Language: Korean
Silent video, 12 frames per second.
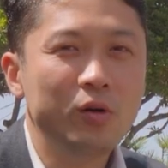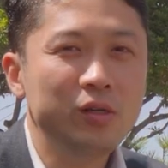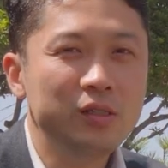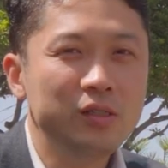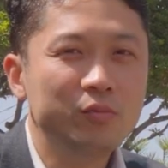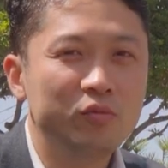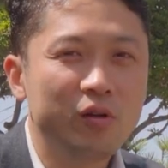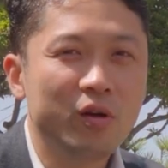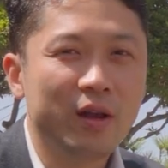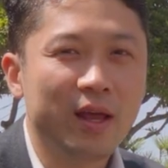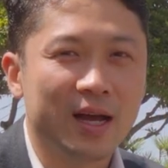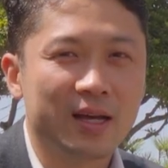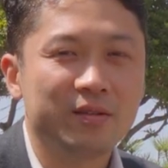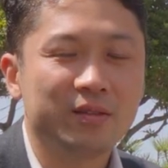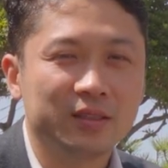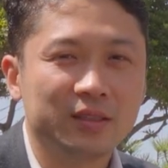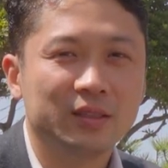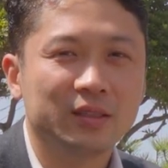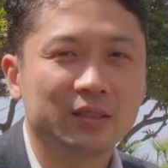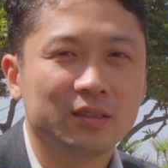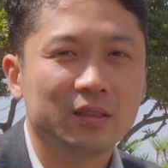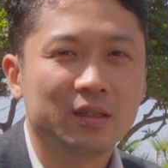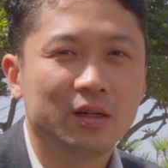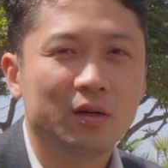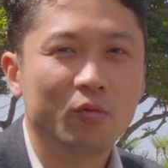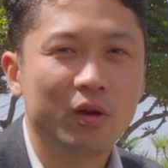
오늘 물건의 가격은 어,